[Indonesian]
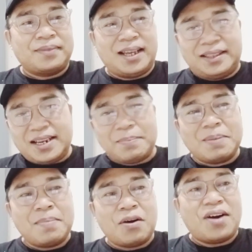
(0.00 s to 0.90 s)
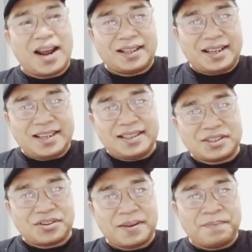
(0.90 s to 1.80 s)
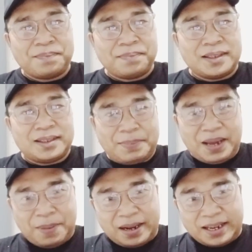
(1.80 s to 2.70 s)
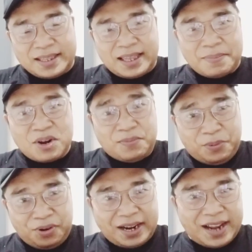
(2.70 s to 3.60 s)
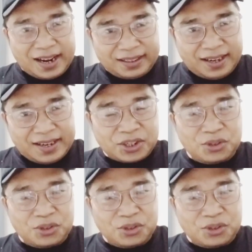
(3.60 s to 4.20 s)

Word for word: dan tidak membawa harta kita, saudara. Tapi apakah kita mengumpulkan harta di